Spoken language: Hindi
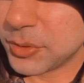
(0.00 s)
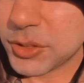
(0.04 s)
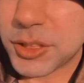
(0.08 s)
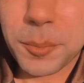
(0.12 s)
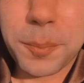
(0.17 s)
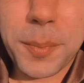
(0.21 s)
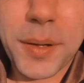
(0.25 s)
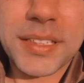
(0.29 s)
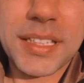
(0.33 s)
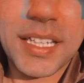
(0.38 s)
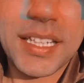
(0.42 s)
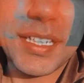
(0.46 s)

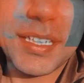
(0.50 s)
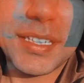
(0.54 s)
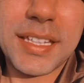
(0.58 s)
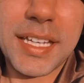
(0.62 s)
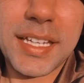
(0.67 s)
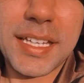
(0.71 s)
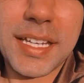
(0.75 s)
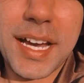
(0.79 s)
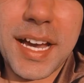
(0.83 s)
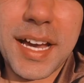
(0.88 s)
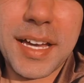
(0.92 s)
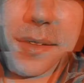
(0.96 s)
मुझे पता नहीं
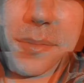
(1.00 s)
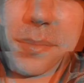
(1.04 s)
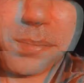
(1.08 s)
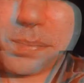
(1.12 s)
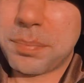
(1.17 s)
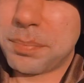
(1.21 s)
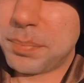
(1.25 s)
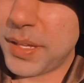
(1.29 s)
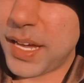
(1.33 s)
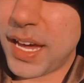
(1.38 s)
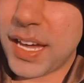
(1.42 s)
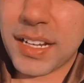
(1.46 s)
था यार
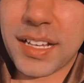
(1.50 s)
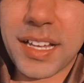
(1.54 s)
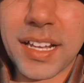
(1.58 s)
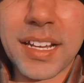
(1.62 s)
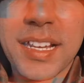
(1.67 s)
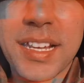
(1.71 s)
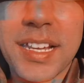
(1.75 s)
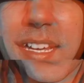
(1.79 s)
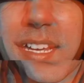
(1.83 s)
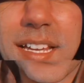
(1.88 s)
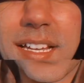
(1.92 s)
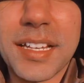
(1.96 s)
प्यार
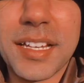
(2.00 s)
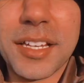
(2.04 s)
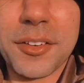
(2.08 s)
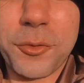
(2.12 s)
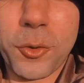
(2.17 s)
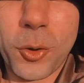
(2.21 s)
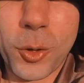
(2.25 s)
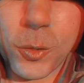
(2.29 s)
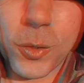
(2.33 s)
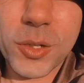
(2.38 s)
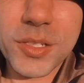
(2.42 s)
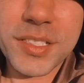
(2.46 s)
करने के लिए
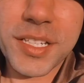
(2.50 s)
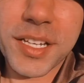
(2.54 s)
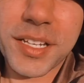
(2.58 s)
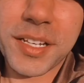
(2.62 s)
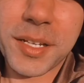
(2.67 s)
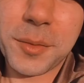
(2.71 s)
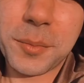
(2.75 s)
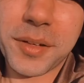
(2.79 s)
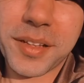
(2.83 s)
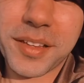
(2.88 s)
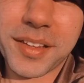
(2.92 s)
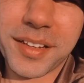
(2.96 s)
फॉलोअर्स
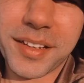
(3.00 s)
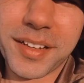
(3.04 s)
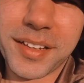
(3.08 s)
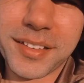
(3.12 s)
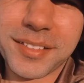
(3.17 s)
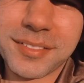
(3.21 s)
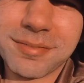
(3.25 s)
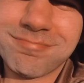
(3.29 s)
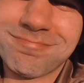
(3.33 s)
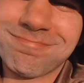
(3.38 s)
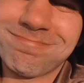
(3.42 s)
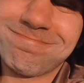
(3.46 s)
देखने पड़ते
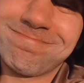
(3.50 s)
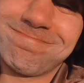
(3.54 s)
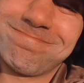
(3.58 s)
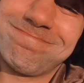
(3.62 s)
हैं